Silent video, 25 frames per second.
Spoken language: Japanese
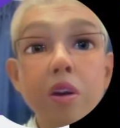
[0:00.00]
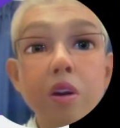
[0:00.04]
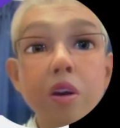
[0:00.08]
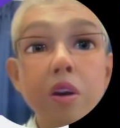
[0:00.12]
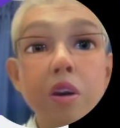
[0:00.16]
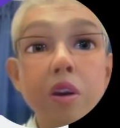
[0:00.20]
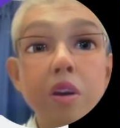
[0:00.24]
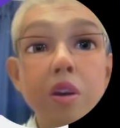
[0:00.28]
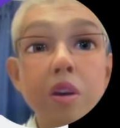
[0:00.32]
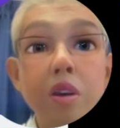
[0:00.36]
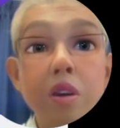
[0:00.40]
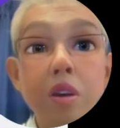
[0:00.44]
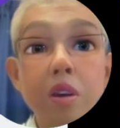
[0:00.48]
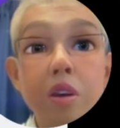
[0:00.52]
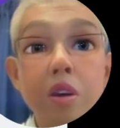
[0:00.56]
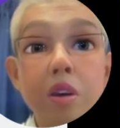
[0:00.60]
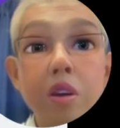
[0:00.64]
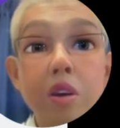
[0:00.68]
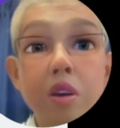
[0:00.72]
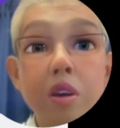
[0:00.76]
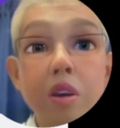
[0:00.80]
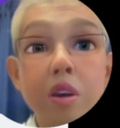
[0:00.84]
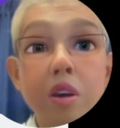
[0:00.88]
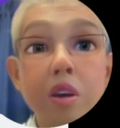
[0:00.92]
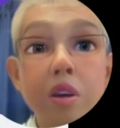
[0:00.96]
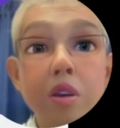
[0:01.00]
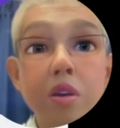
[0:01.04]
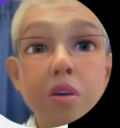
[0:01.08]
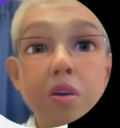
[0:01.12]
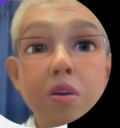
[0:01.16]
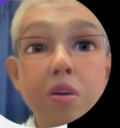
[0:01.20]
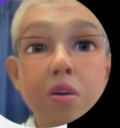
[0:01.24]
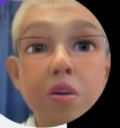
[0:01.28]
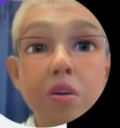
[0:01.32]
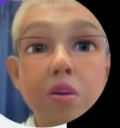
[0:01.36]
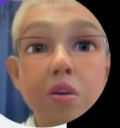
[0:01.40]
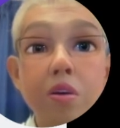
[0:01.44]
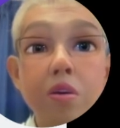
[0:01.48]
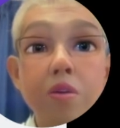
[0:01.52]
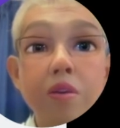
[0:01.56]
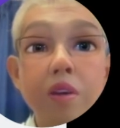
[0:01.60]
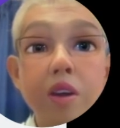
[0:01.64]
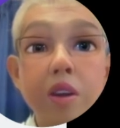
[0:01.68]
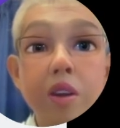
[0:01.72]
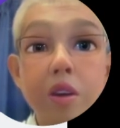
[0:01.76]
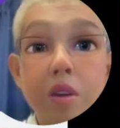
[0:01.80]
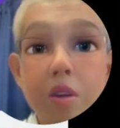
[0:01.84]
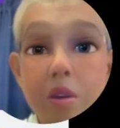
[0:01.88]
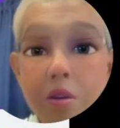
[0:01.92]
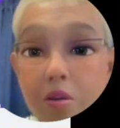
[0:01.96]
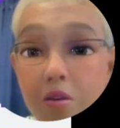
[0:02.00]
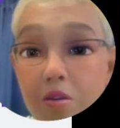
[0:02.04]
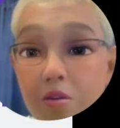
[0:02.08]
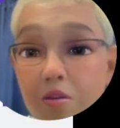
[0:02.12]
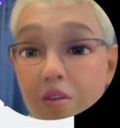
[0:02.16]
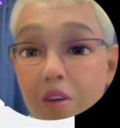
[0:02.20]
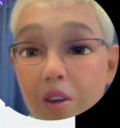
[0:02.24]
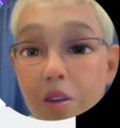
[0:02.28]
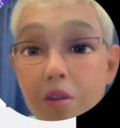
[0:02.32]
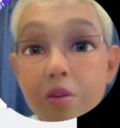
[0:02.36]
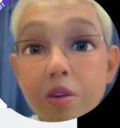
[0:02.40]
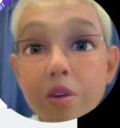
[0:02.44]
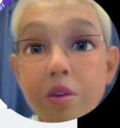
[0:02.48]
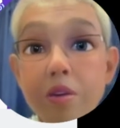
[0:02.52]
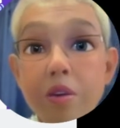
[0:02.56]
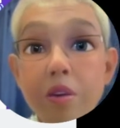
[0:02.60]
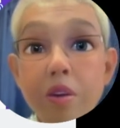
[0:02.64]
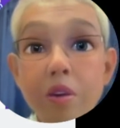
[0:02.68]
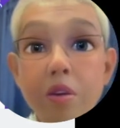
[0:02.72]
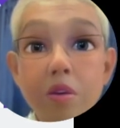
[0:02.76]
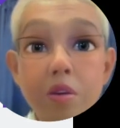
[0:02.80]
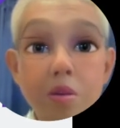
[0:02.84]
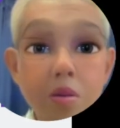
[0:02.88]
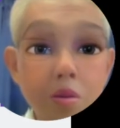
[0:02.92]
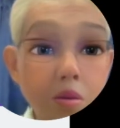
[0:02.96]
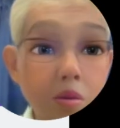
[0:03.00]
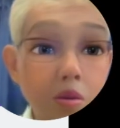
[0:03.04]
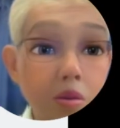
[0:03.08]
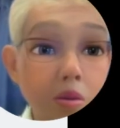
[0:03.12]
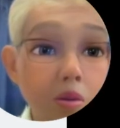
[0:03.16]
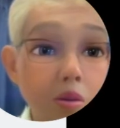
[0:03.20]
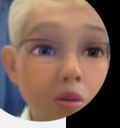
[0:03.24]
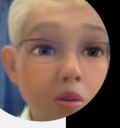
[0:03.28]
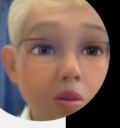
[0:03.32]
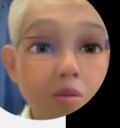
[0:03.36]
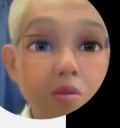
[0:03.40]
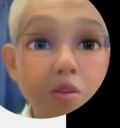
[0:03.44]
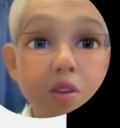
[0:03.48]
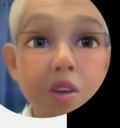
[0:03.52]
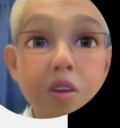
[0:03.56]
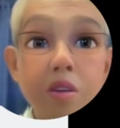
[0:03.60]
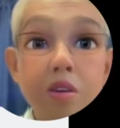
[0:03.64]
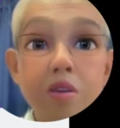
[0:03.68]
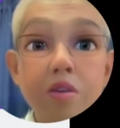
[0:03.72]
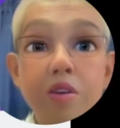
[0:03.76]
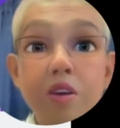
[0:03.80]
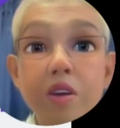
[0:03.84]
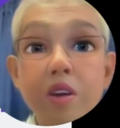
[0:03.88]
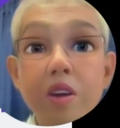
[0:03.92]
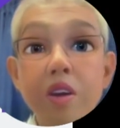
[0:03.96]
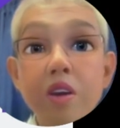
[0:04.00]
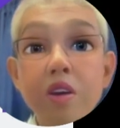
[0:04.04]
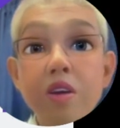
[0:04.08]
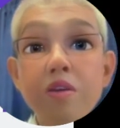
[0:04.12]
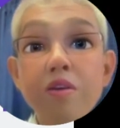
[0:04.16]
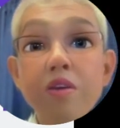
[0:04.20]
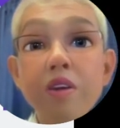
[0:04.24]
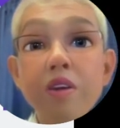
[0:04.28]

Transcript: はい。で、ちょっと困ったコンマークですね。コンフューズマークも消し